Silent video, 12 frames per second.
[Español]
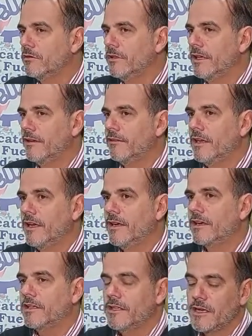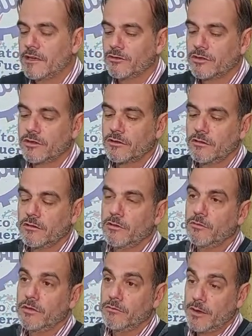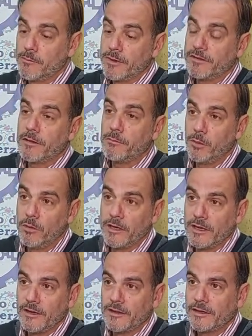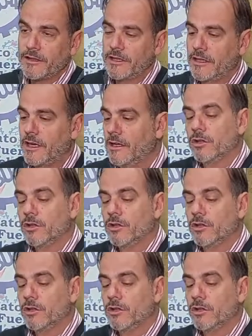de la, energía, ¿no es cierto? una empresa pública de energía,